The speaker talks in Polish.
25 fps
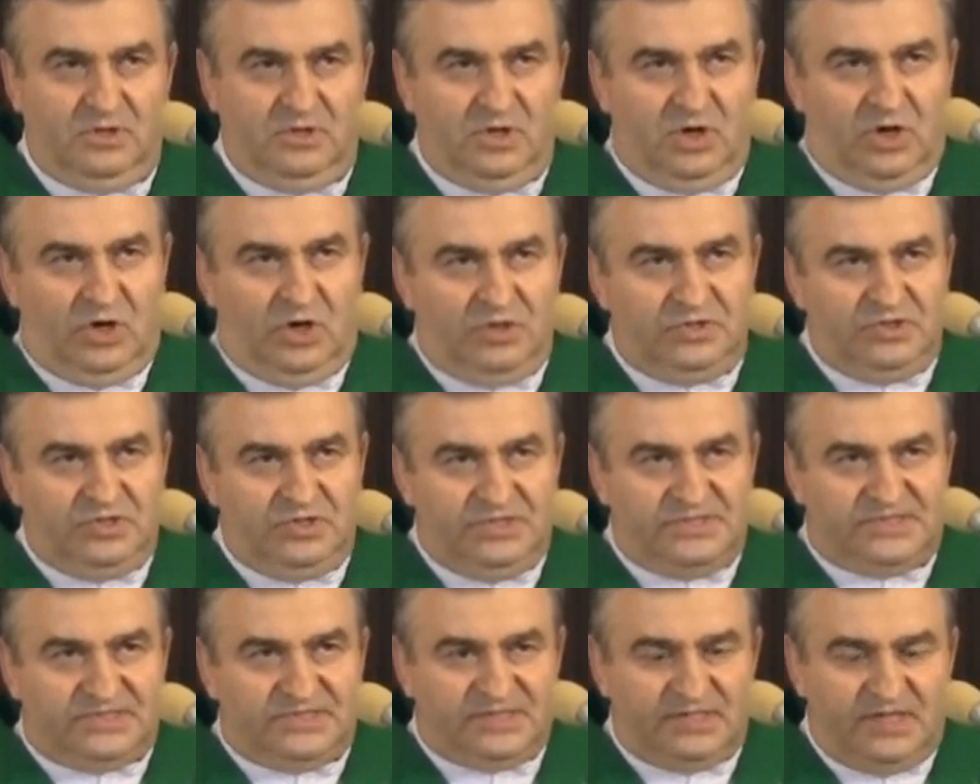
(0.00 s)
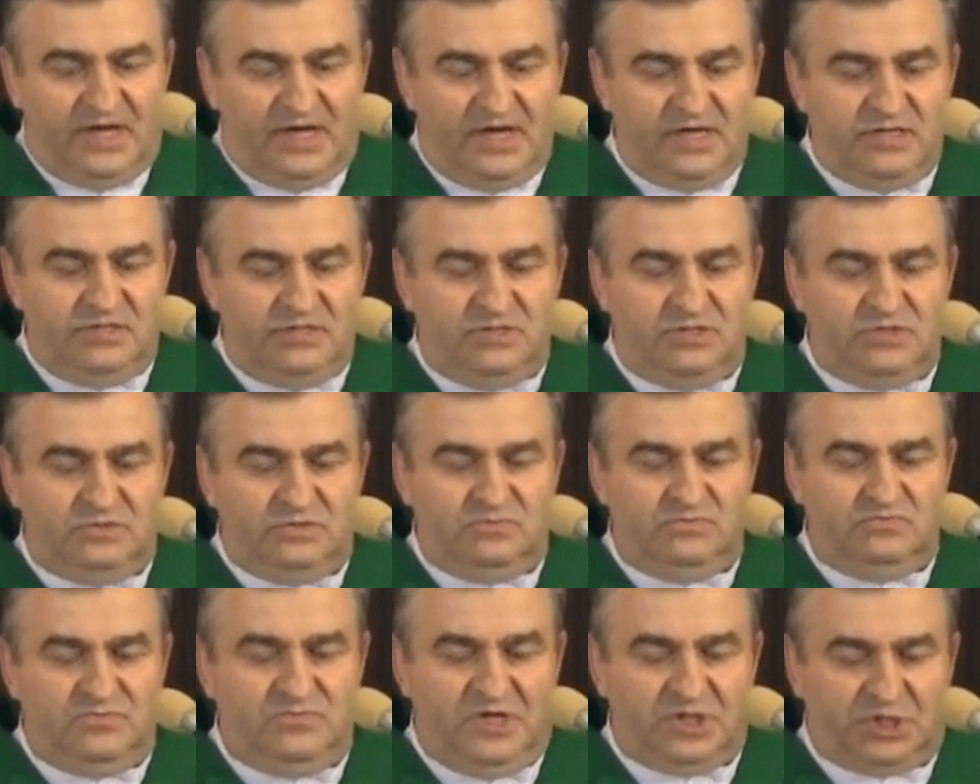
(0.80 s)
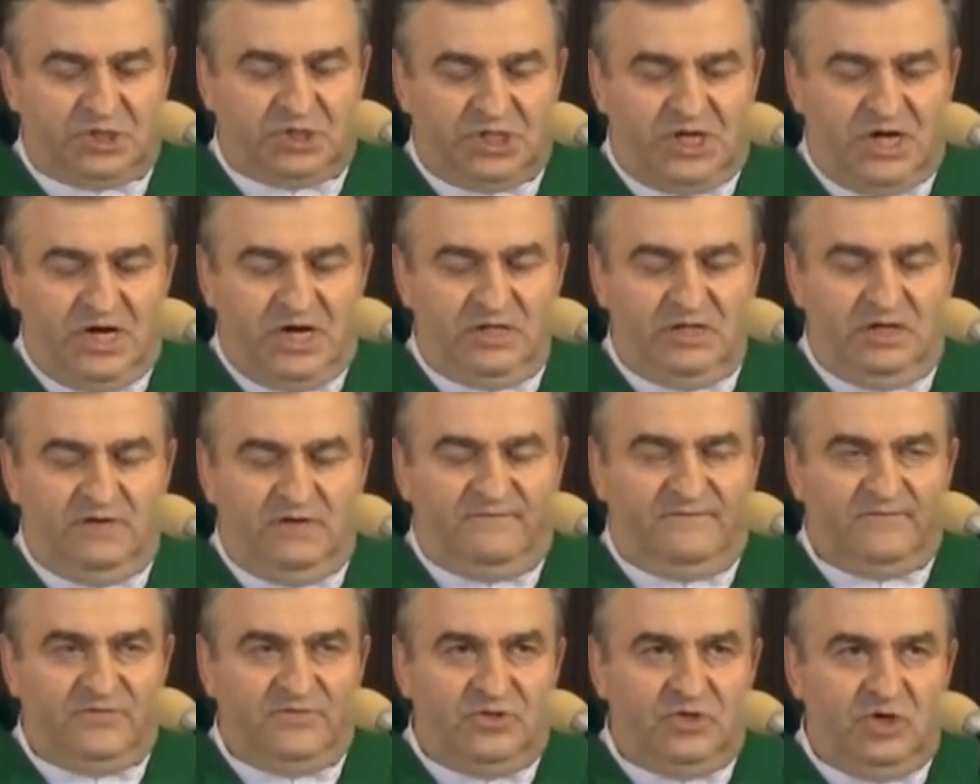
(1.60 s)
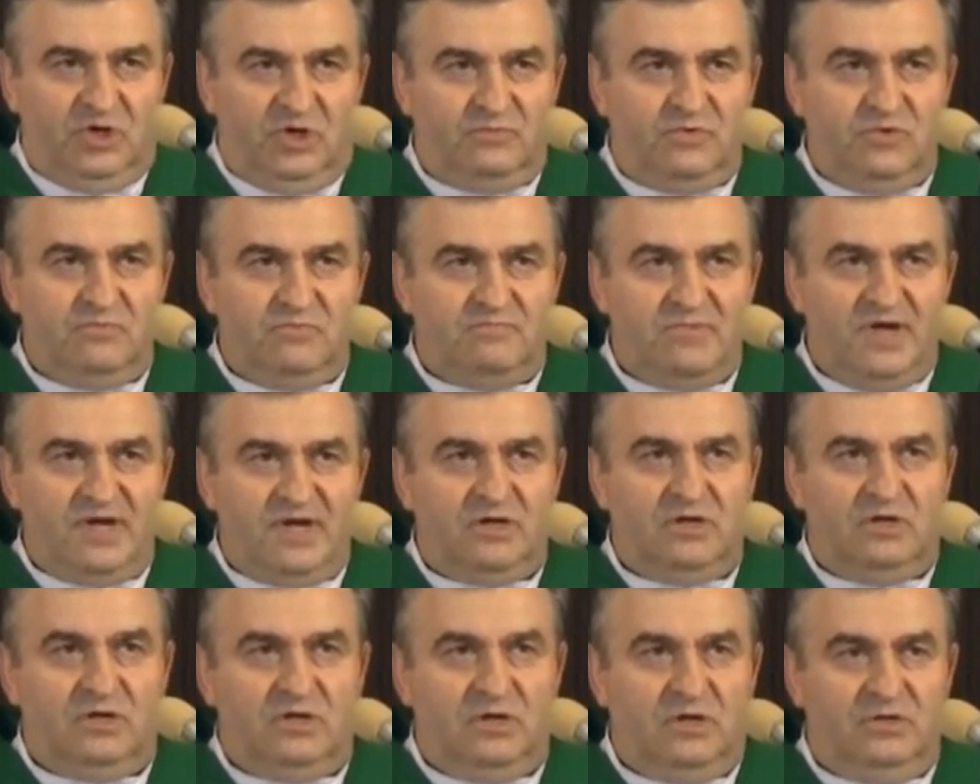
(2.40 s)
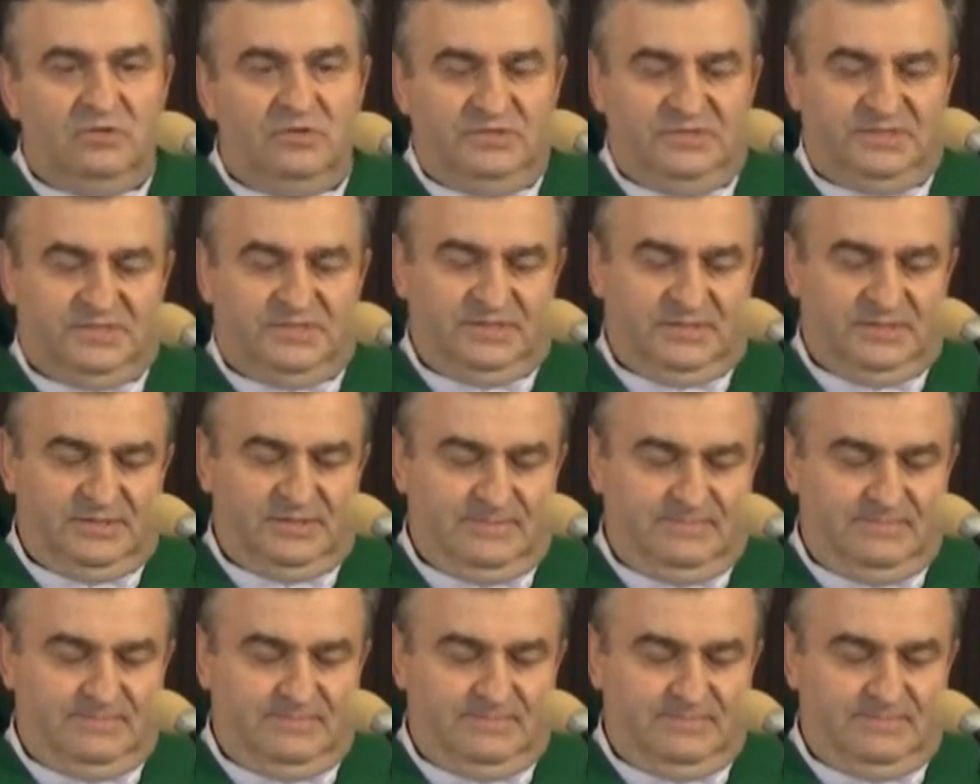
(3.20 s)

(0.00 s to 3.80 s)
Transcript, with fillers: Oni znajdą mieszkanie w domu mego Ojca.